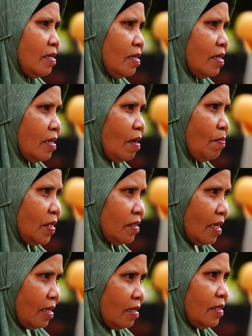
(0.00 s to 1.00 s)
abdi
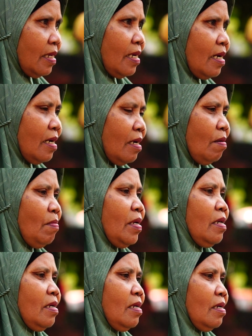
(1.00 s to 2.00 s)
cerai teh ya
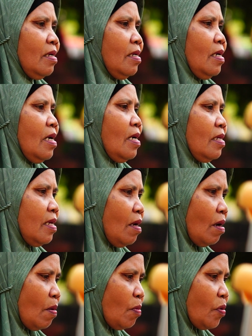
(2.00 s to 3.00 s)
bade nya
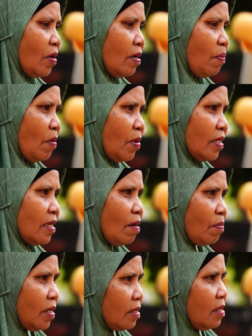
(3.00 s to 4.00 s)
lamun pameget
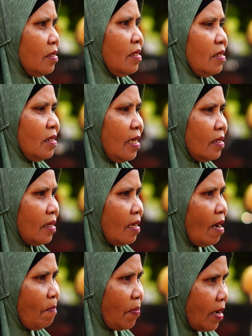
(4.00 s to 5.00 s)
abdi teh biasa
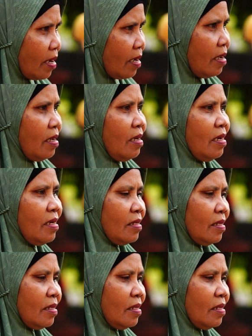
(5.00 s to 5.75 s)
nafkah Hmm.